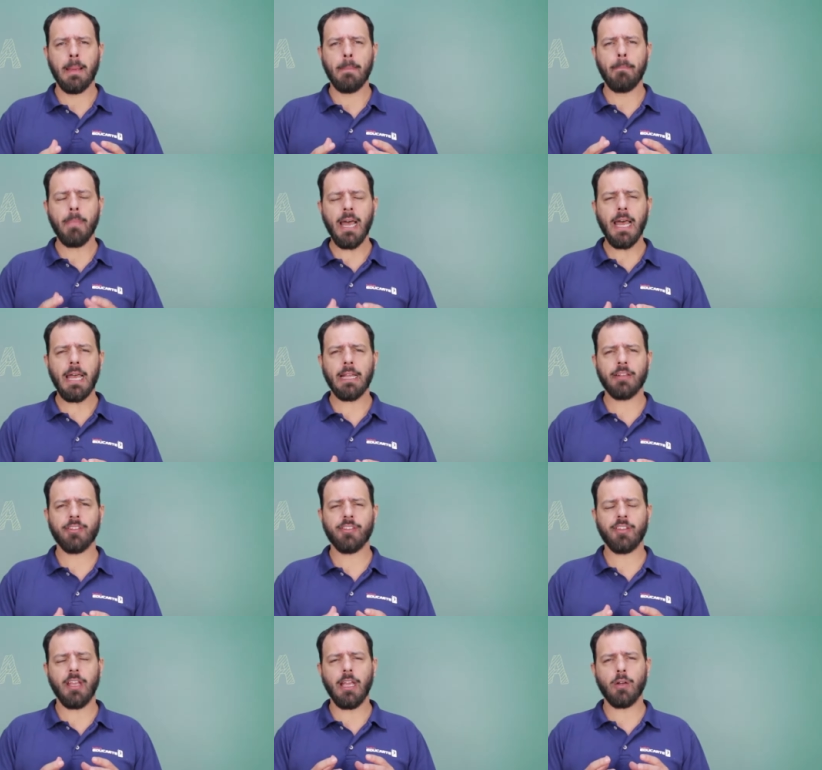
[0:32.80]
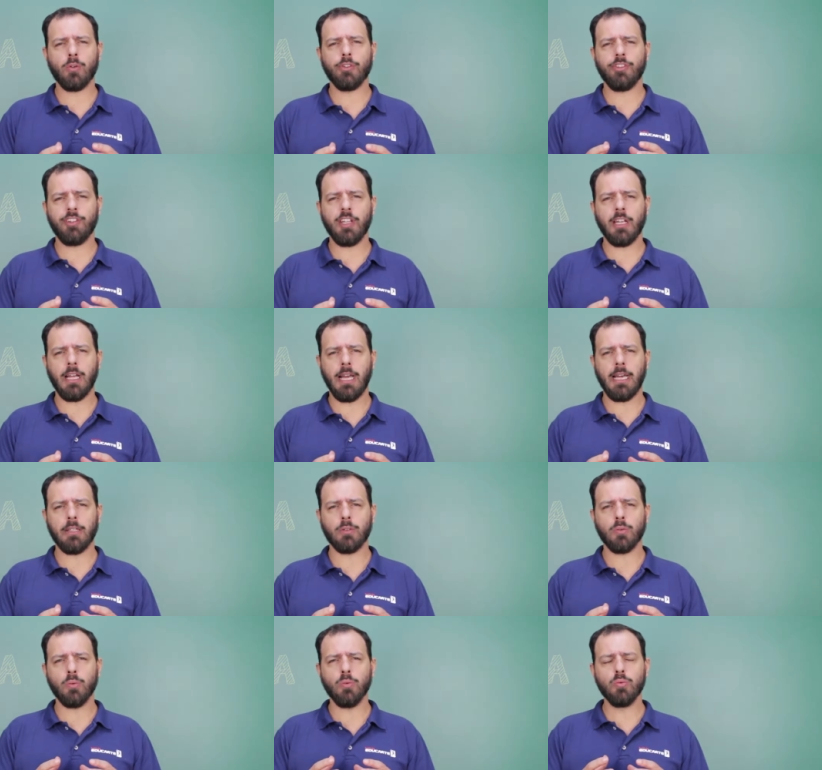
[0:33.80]
Marx é
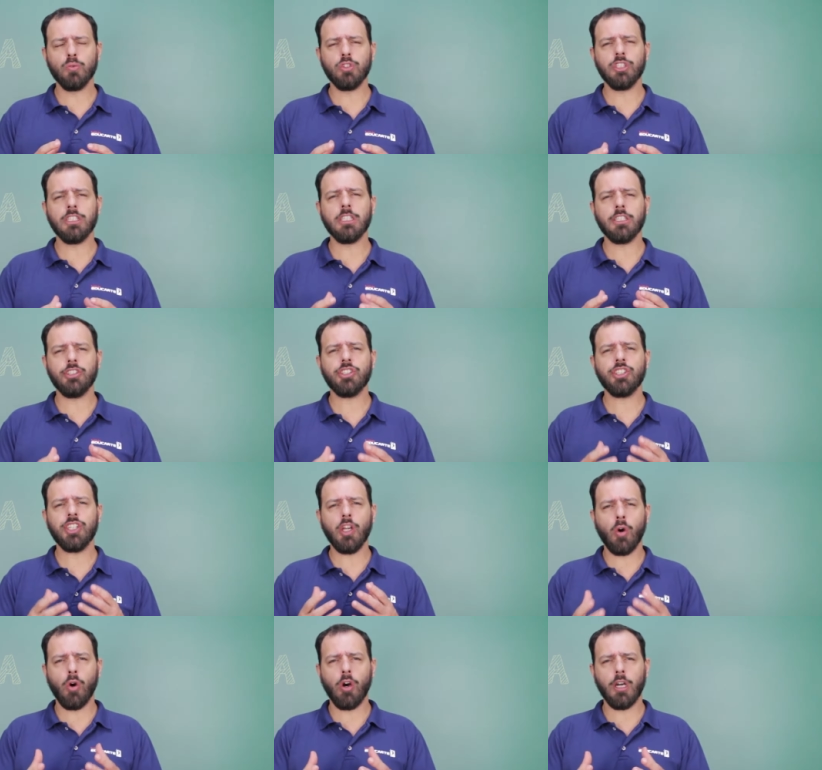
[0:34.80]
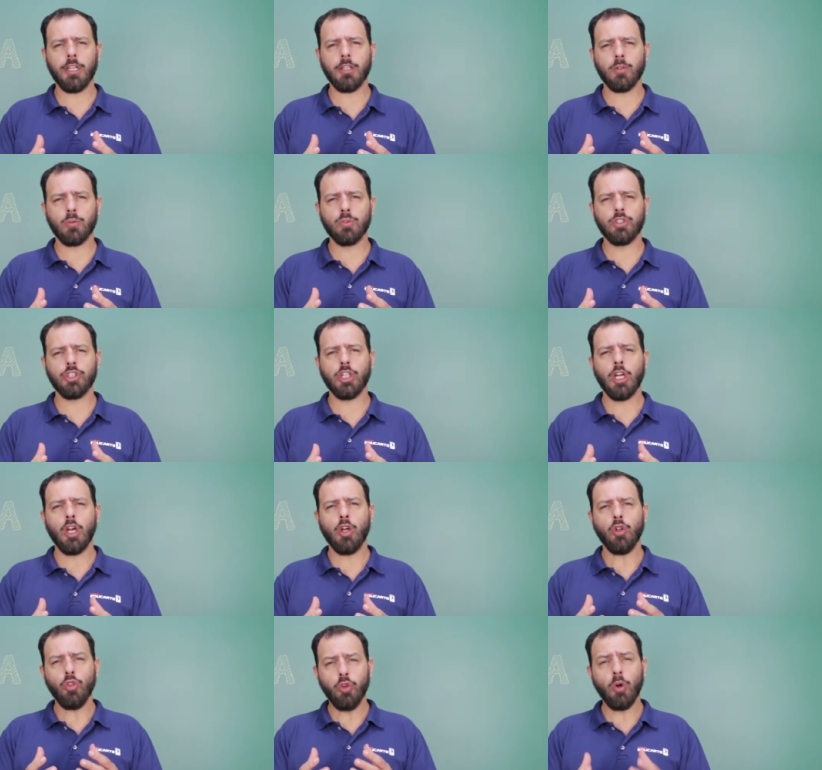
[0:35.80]
considerado um dos grandes teóricos
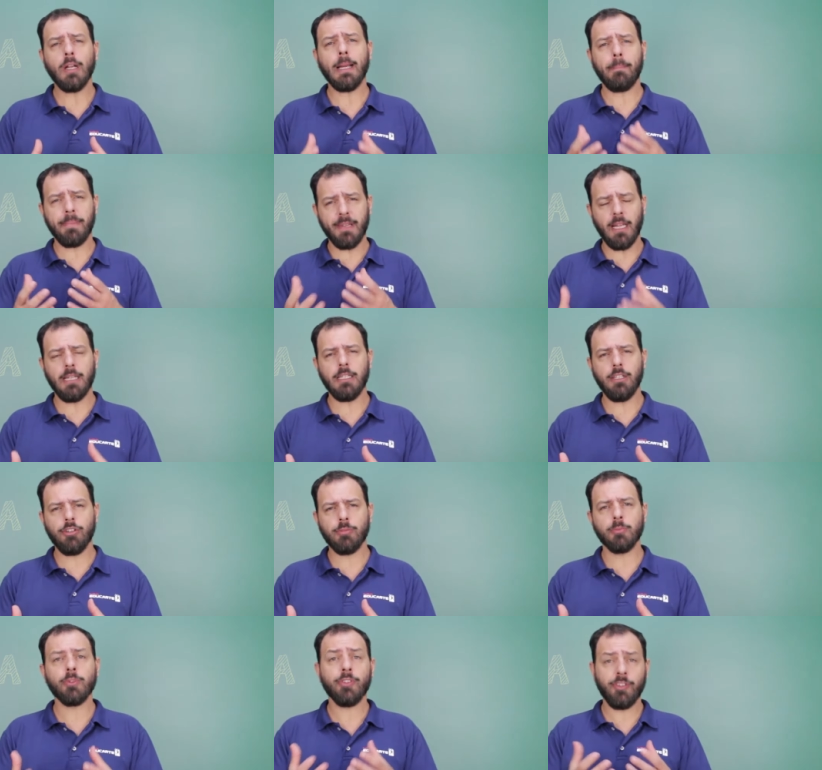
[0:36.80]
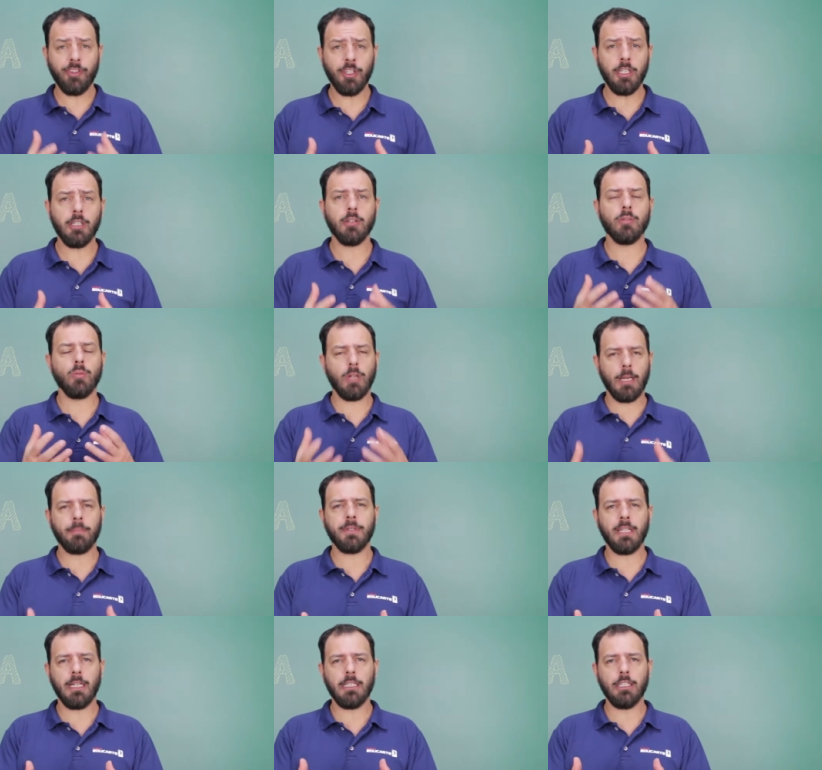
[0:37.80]
do capitalismo. Sim, do
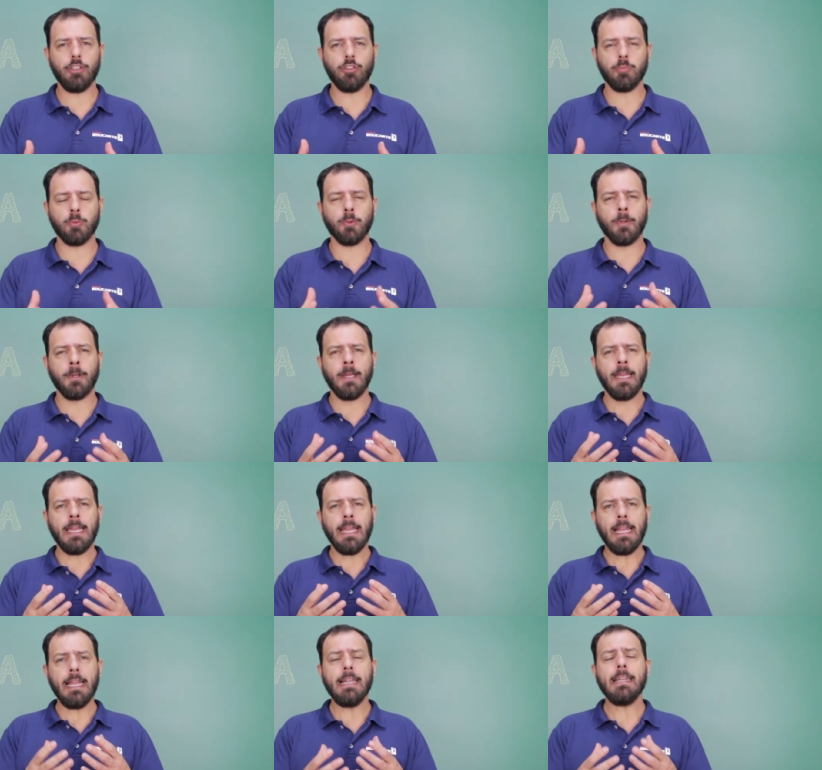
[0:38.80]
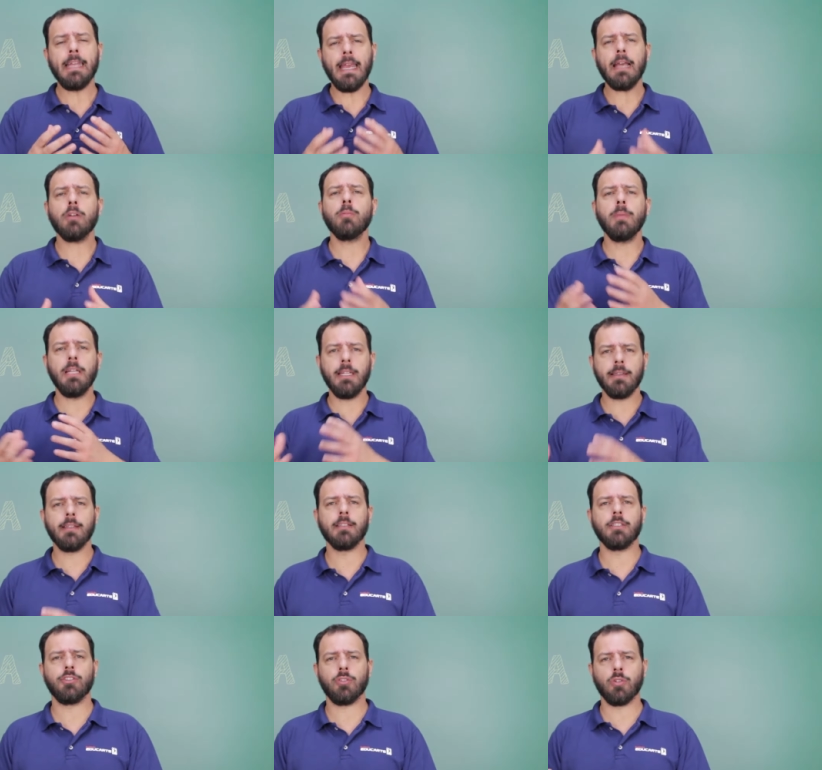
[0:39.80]
capitalismo. Ele era um
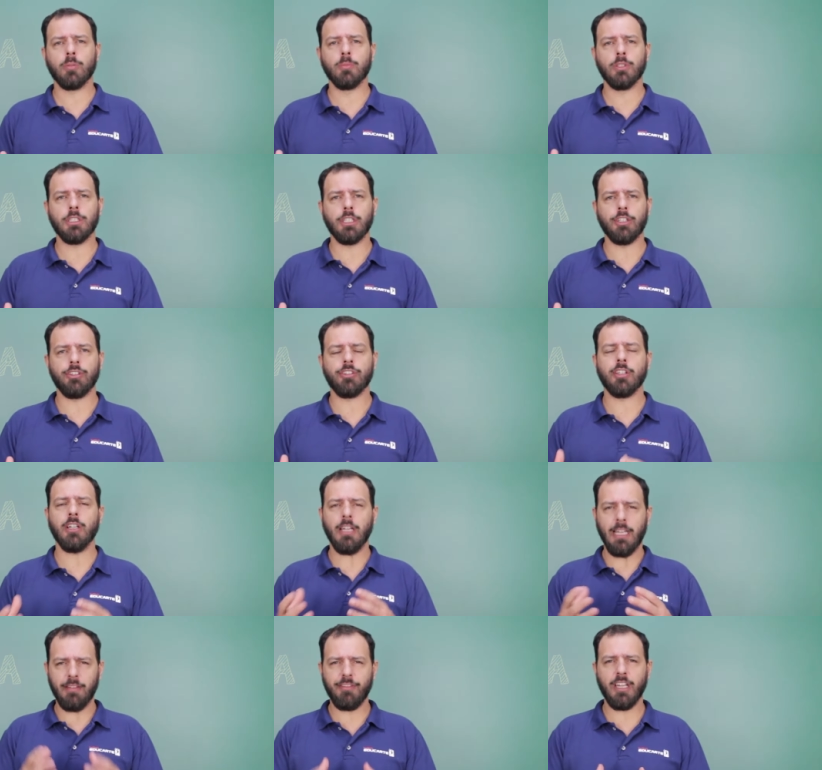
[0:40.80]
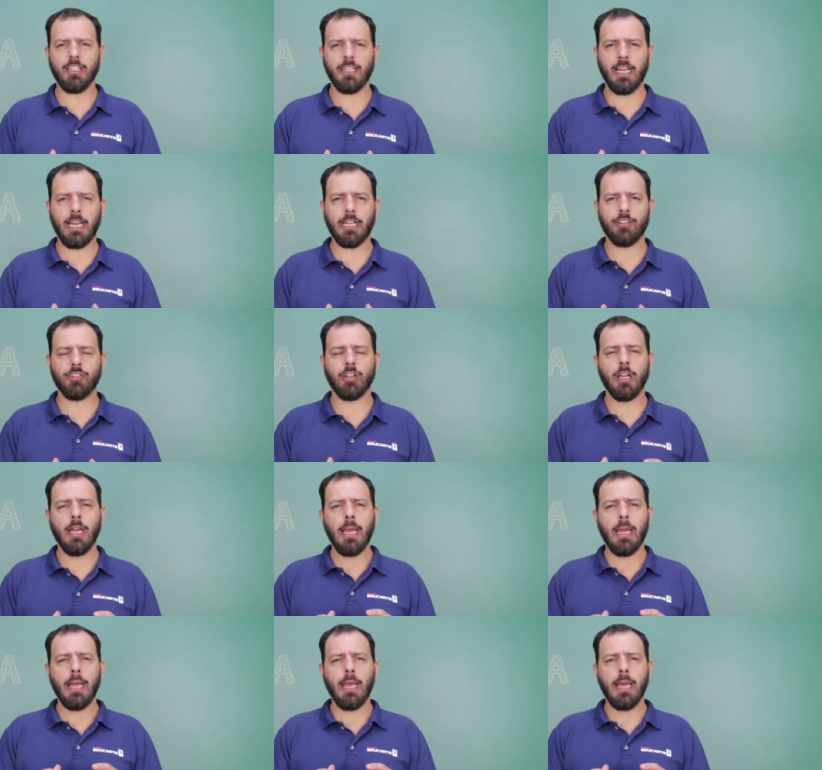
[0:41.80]
militante comunista, é verdade,